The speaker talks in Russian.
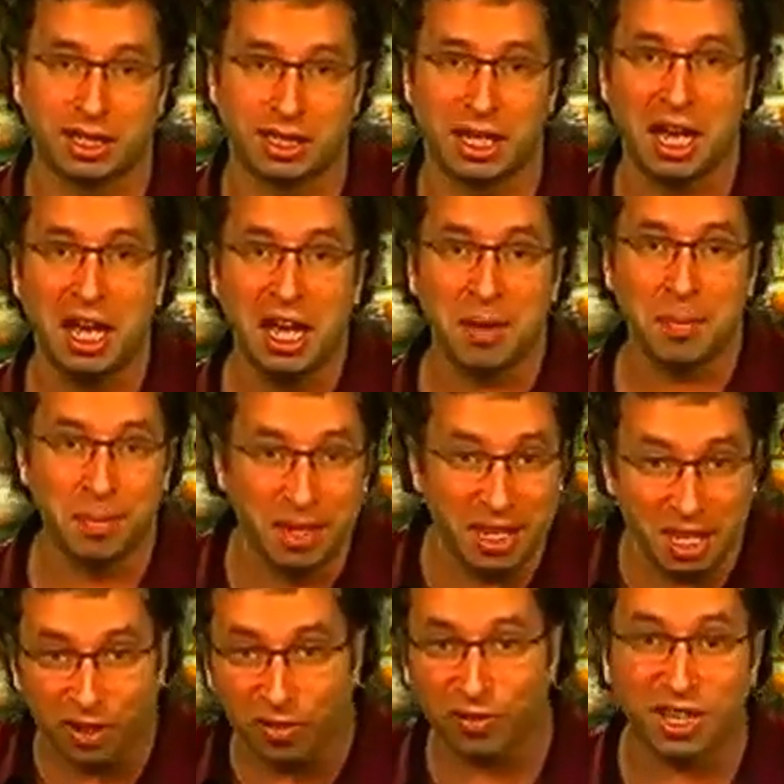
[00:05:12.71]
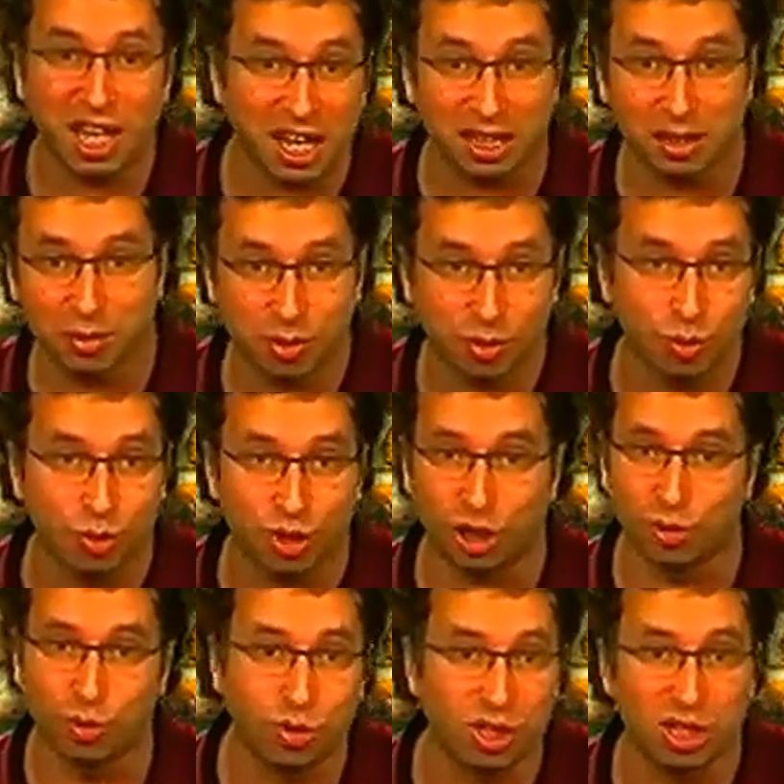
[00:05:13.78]
хотя мир в данном
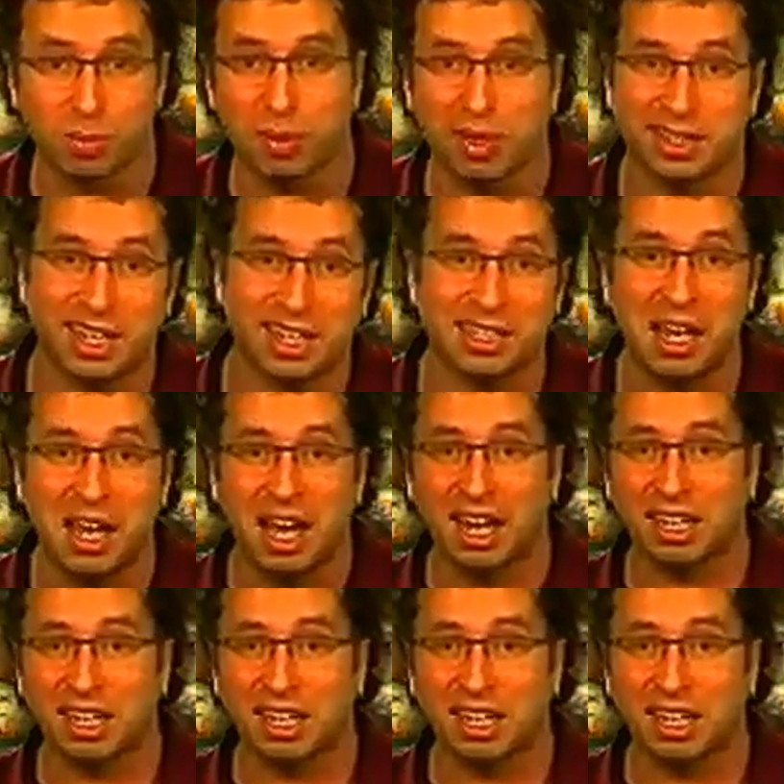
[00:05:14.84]
случае нужно спасать